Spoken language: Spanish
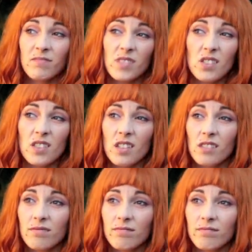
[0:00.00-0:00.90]
No
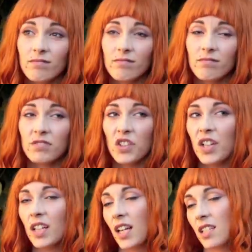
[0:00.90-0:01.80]
sé. No
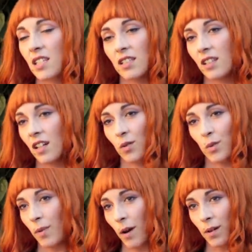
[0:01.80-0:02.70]
quería que se sintiera
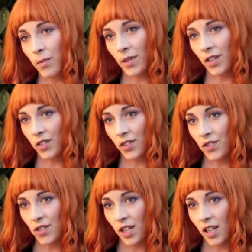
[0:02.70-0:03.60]
culpable porque yo no
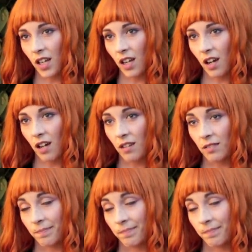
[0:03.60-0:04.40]
conseguía llegar.